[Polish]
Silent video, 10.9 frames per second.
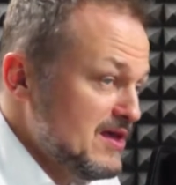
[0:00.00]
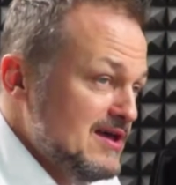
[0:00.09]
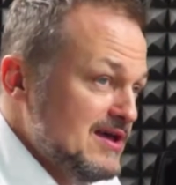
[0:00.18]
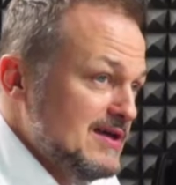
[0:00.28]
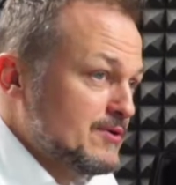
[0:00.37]

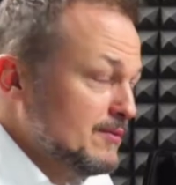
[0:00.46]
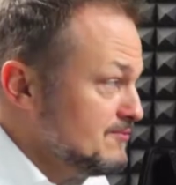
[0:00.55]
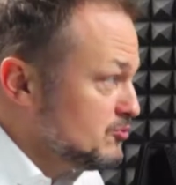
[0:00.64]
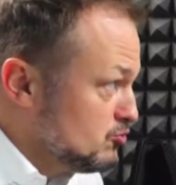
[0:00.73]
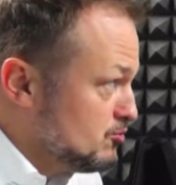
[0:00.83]
I problem
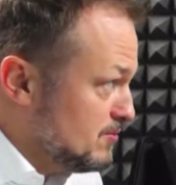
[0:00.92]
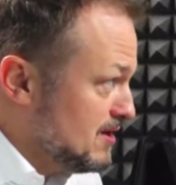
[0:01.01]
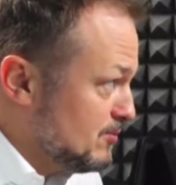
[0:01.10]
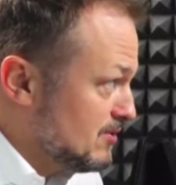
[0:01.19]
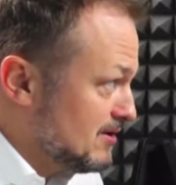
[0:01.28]
według
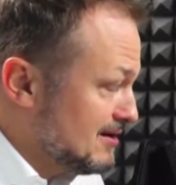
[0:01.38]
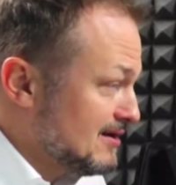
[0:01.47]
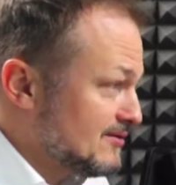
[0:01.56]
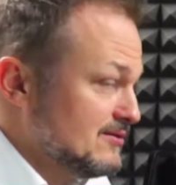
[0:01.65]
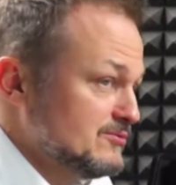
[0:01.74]
mnie polega
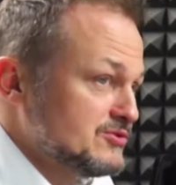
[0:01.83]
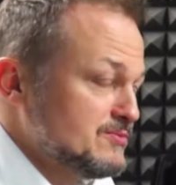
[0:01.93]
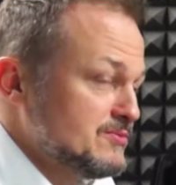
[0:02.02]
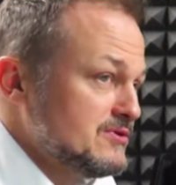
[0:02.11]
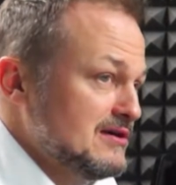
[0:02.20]
na tym,
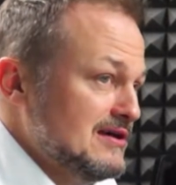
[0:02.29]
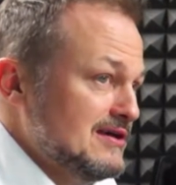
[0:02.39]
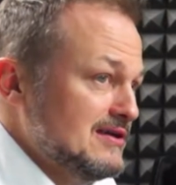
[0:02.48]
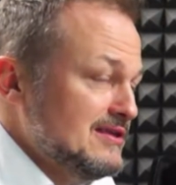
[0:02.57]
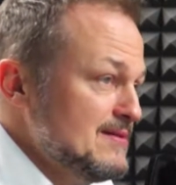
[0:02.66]
żeby
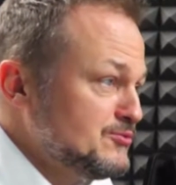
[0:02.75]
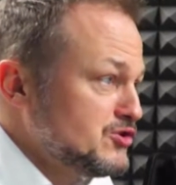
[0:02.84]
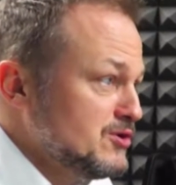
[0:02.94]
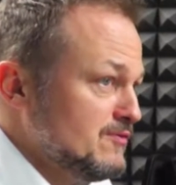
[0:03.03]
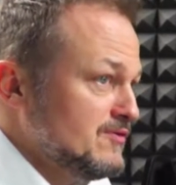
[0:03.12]
nie
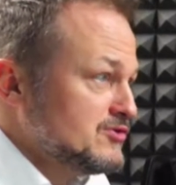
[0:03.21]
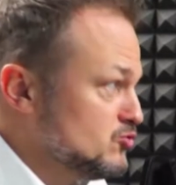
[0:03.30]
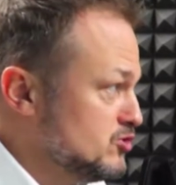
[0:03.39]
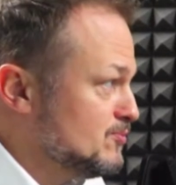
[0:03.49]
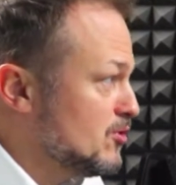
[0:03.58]
przyjmować
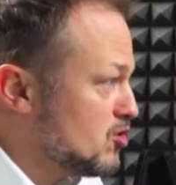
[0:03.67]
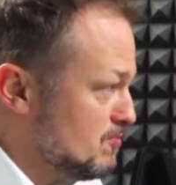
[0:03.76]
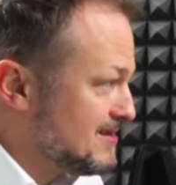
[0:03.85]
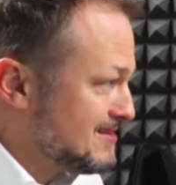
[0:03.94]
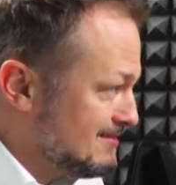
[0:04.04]
ludzi po
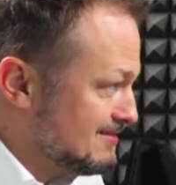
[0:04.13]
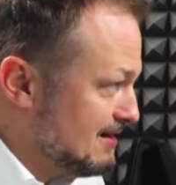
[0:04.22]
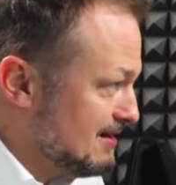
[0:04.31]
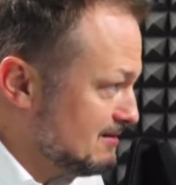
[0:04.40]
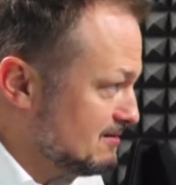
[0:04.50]

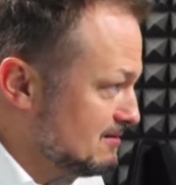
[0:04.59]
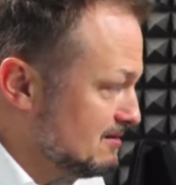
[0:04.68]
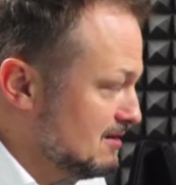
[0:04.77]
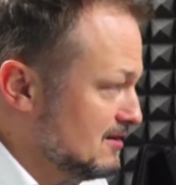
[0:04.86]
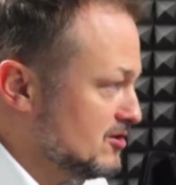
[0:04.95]
kompetencjach,
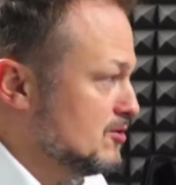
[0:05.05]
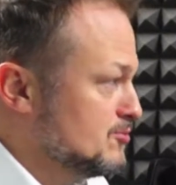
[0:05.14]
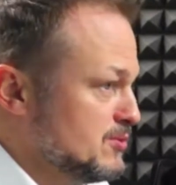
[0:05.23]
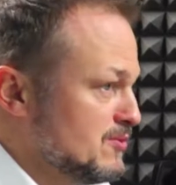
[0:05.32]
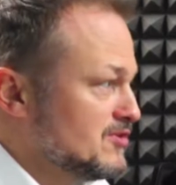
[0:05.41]
tylko
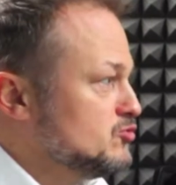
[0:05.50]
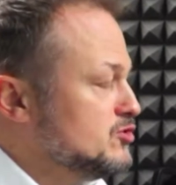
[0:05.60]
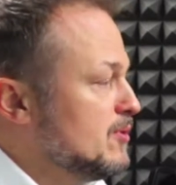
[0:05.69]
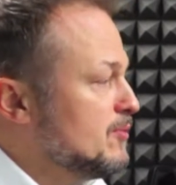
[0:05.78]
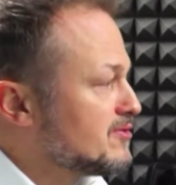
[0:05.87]
przyjmować
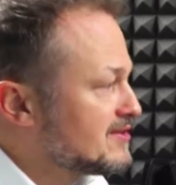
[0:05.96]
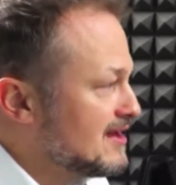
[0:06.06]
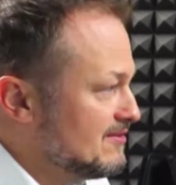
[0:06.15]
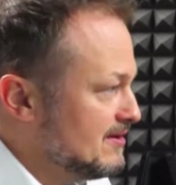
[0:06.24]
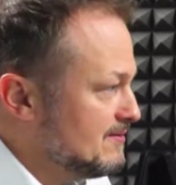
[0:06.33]
ludzi po
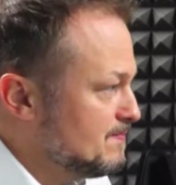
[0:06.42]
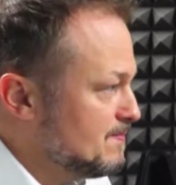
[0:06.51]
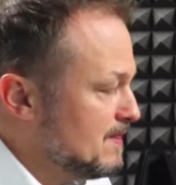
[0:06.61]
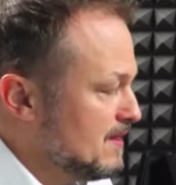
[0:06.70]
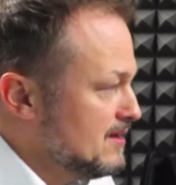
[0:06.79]
postawie.
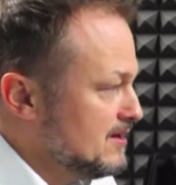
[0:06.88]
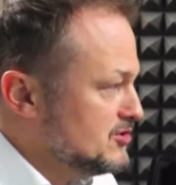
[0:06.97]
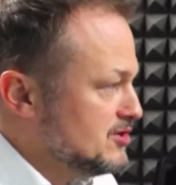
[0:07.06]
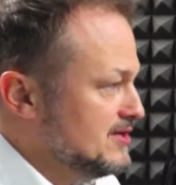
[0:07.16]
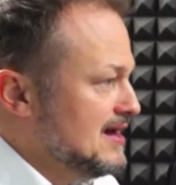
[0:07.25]

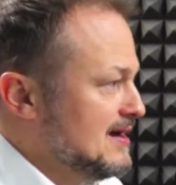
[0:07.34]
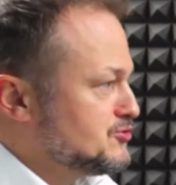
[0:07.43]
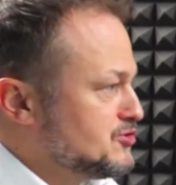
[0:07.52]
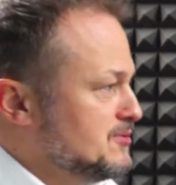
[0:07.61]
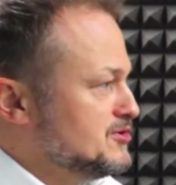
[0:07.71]
Jeżeli ja
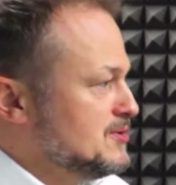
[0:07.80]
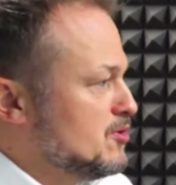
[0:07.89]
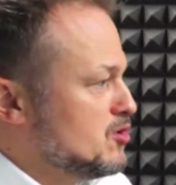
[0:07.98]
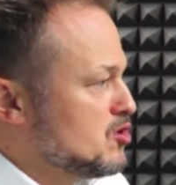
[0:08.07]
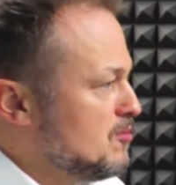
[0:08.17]
przyjmę cię
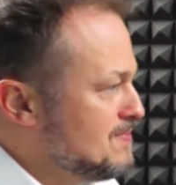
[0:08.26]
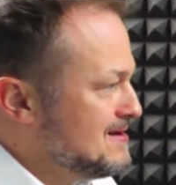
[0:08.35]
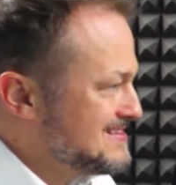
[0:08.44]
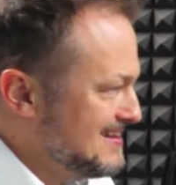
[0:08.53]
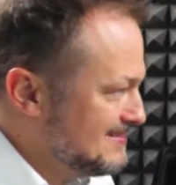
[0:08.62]
po
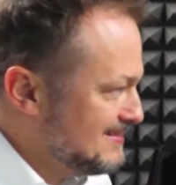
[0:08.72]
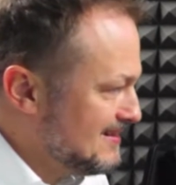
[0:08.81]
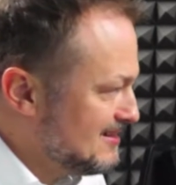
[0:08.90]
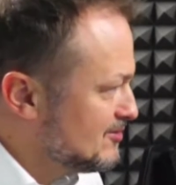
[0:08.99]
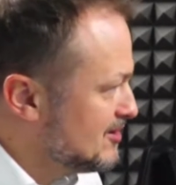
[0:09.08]

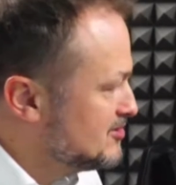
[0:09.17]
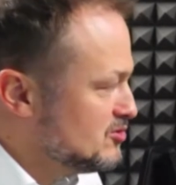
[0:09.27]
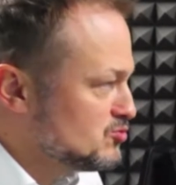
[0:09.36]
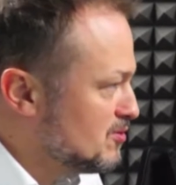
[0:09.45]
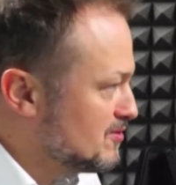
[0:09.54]
kompetencjach, to ja cię
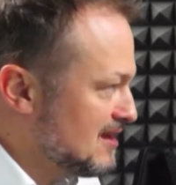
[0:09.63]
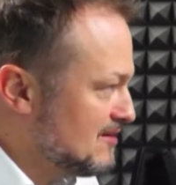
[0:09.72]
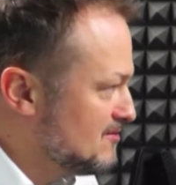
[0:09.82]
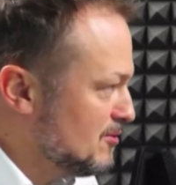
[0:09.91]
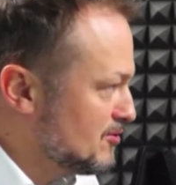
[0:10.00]
już
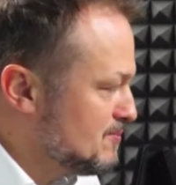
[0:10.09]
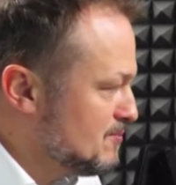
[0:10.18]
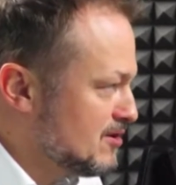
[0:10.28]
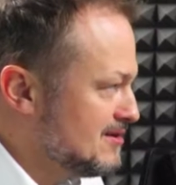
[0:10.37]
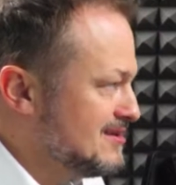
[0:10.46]
postawy potem
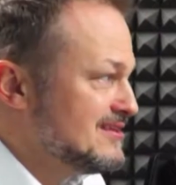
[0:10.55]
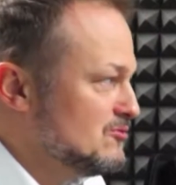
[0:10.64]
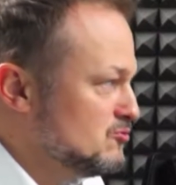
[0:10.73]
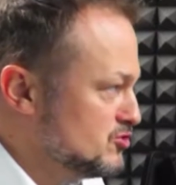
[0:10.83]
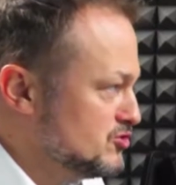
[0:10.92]
mogę nie
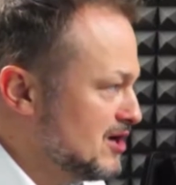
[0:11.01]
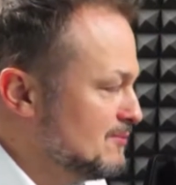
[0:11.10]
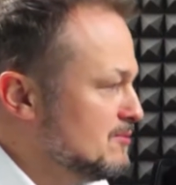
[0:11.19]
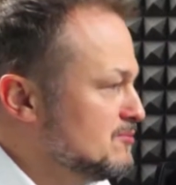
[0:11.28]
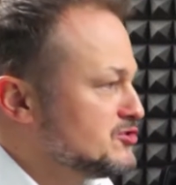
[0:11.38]
nauczyć,
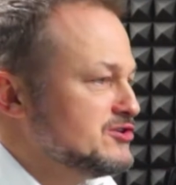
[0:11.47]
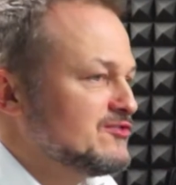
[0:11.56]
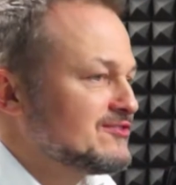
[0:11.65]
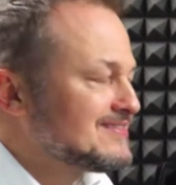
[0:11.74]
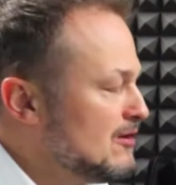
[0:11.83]
albo muszę cię
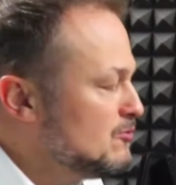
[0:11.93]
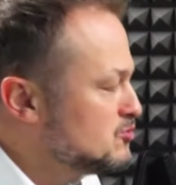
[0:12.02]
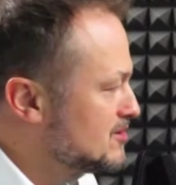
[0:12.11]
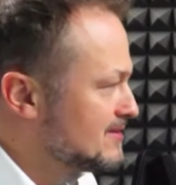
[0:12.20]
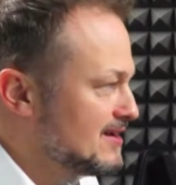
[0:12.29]
cały
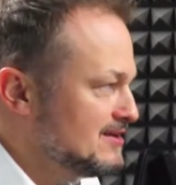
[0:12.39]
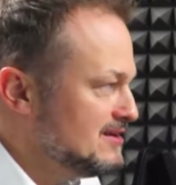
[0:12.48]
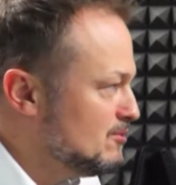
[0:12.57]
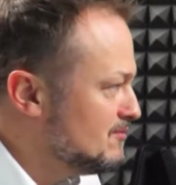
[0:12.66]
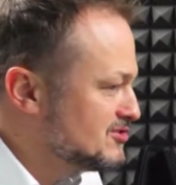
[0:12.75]
czas
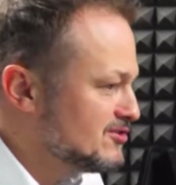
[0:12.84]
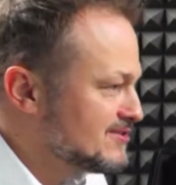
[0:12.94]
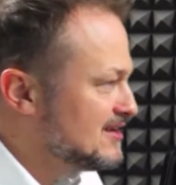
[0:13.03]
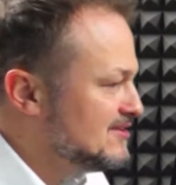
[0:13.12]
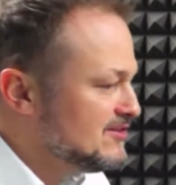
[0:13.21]
reanimować. To jest
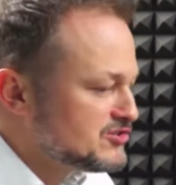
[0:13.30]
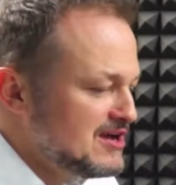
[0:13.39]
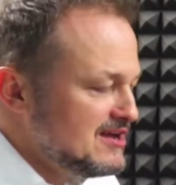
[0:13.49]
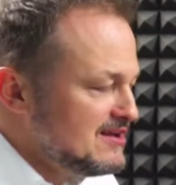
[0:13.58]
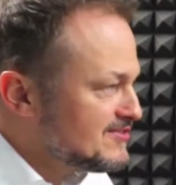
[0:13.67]
takie, wiesz,
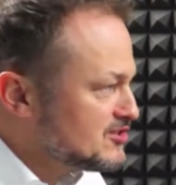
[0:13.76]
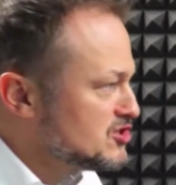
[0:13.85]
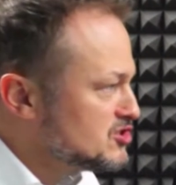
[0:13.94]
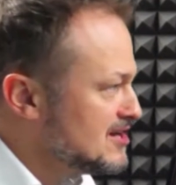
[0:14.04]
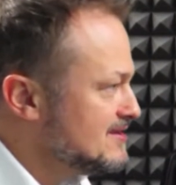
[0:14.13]

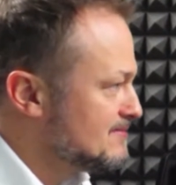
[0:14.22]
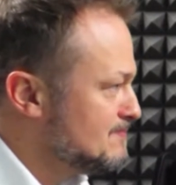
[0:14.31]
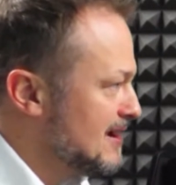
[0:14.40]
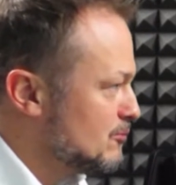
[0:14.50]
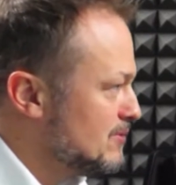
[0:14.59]
wskrzeszanie no,
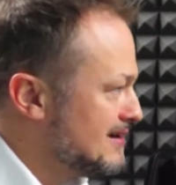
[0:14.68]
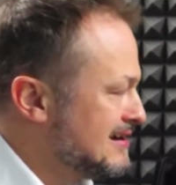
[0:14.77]
zmarłych. No,